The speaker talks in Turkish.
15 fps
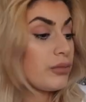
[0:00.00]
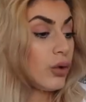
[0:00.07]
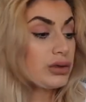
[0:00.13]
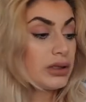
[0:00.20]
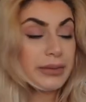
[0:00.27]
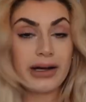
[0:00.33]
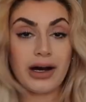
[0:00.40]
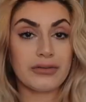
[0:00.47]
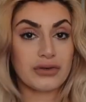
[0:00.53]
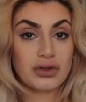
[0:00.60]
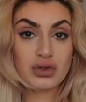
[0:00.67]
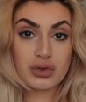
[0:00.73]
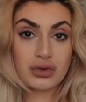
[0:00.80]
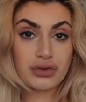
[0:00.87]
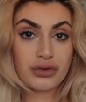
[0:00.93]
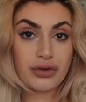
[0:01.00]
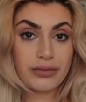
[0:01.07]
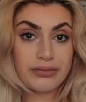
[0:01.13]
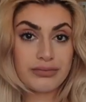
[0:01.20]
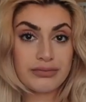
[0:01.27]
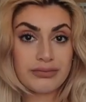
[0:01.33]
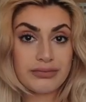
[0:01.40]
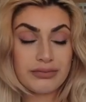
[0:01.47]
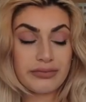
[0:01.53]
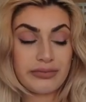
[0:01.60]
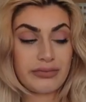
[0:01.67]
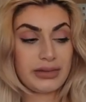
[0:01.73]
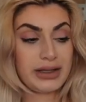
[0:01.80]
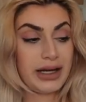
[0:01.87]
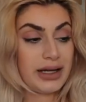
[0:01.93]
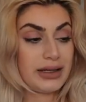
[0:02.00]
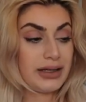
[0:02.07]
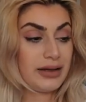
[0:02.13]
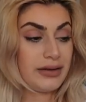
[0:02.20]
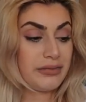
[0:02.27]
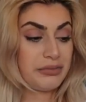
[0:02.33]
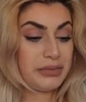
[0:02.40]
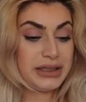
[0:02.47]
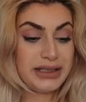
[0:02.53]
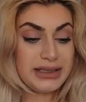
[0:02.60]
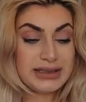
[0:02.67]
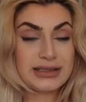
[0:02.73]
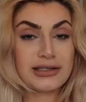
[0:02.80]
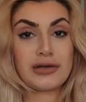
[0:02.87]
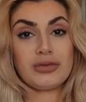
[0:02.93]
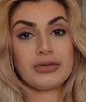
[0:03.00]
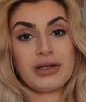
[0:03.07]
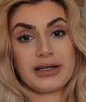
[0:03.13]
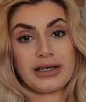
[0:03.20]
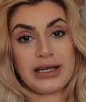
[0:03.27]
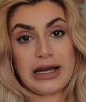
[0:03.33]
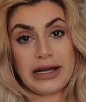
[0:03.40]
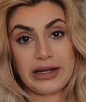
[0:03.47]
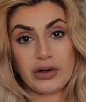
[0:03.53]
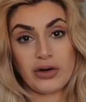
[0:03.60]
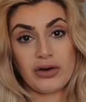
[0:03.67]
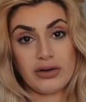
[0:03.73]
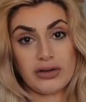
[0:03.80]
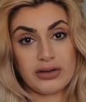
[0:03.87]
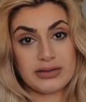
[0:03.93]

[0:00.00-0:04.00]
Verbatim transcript: o da bir hafta sürdü. Yani biri İstanbul'dan geliyor.